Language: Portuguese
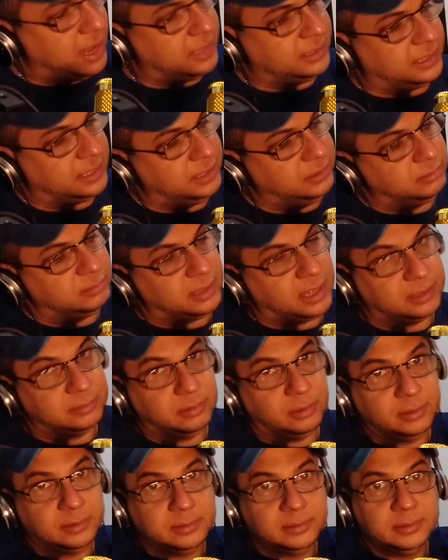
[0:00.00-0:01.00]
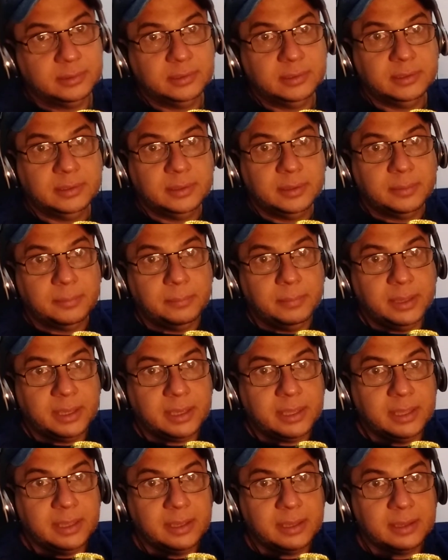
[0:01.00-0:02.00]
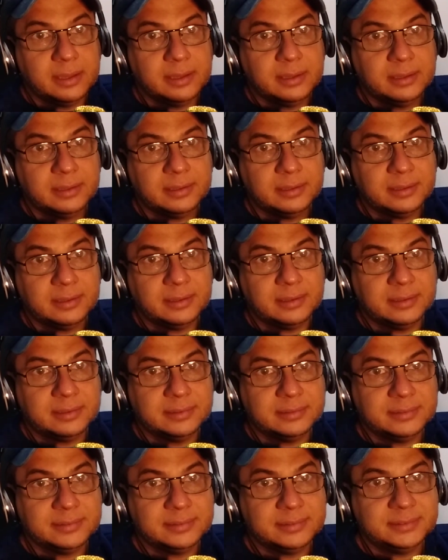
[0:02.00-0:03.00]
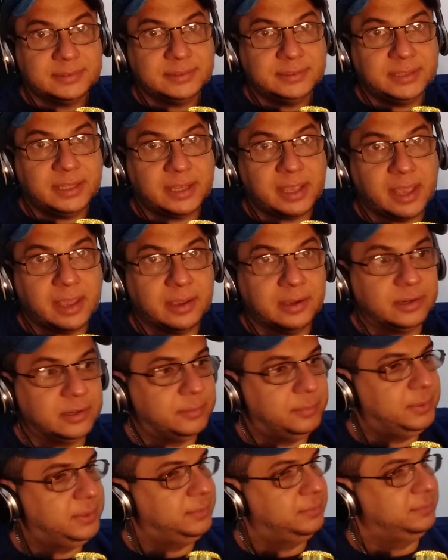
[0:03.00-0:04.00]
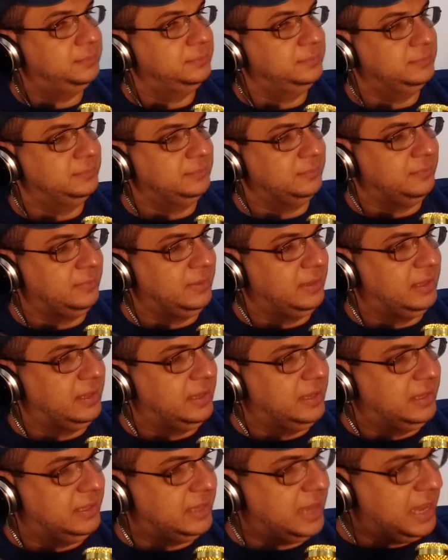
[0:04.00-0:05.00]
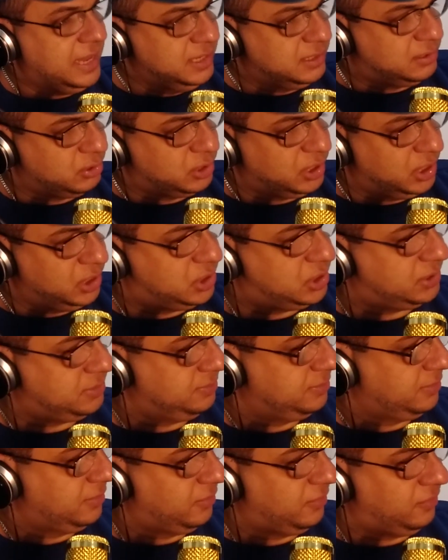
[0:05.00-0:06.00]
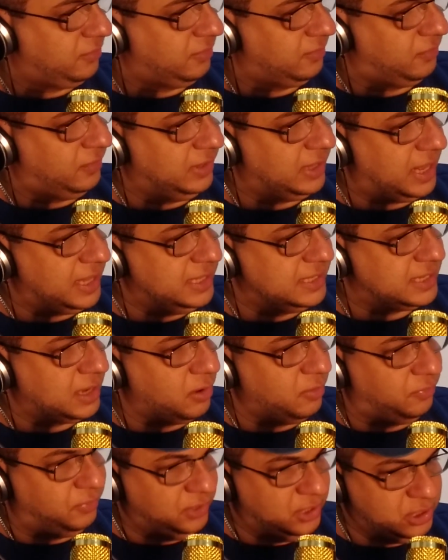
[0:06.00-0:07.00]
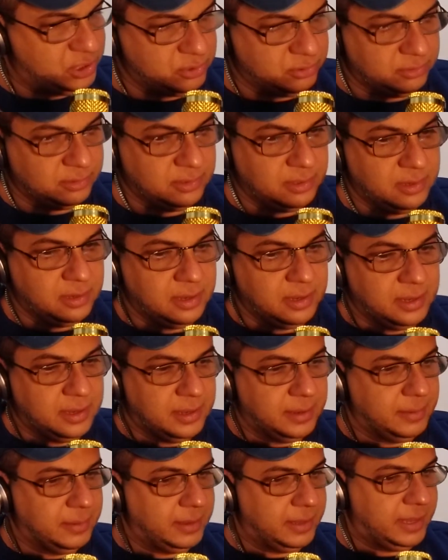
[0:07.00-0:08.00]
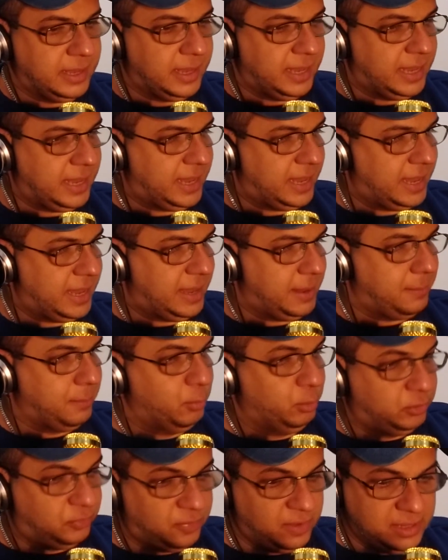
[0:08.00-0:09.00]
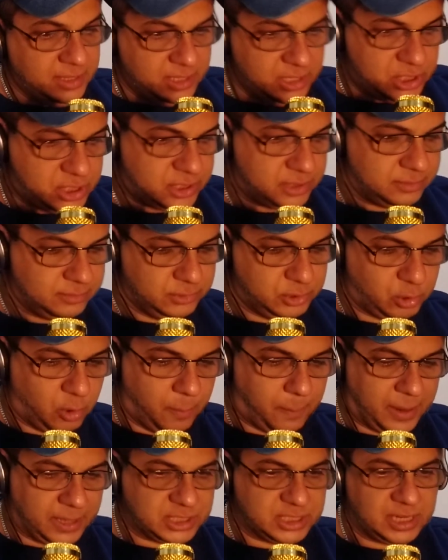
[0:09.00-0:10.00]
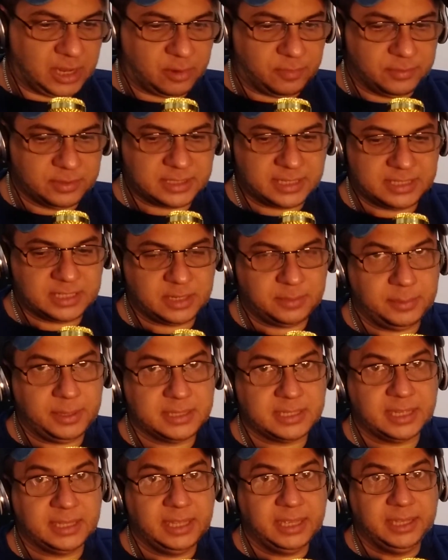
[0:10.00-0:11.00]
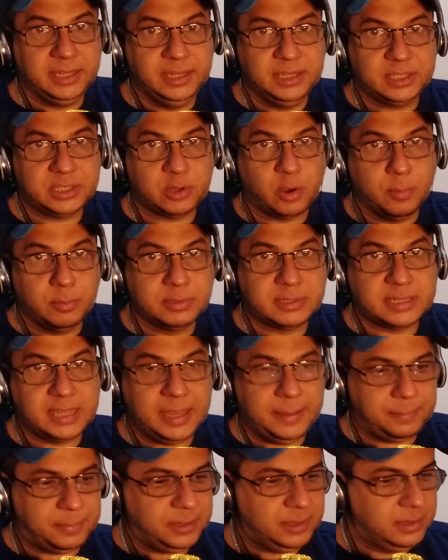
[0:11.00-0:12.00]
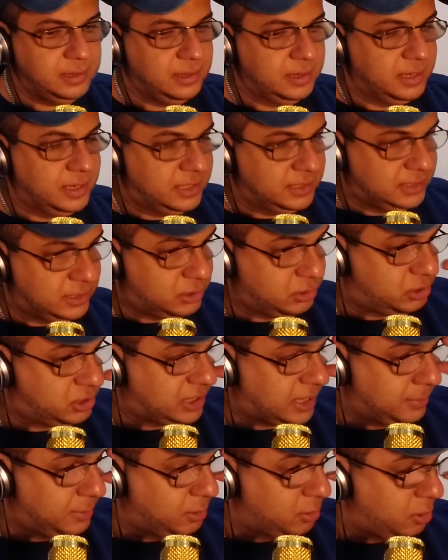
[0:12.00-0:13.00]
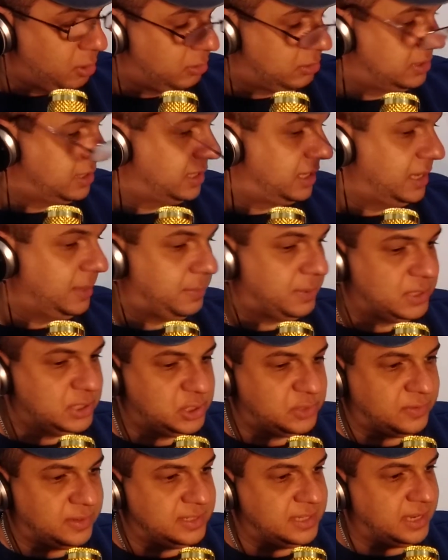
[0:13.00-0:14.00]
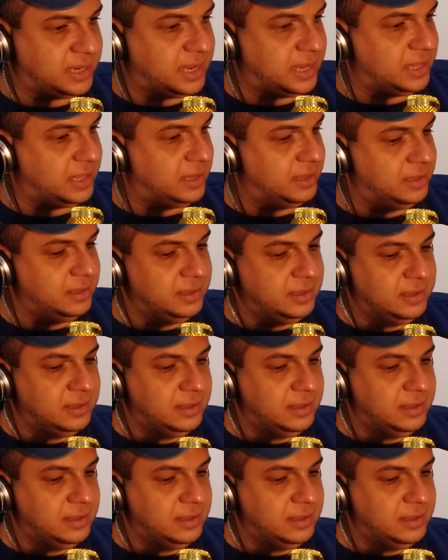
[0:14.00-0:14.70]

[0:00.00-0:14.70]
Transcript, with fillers: Ah, tá aqui do lado, ó. Tem aqui. Jack Kirby. E é isso, gente. Finalizar o vídeo. É, muito feliz de compartilhar com vocês as minhas alegrias, como sempre. Deixa eu tirar meu óculos aqui para a gente fazer aquela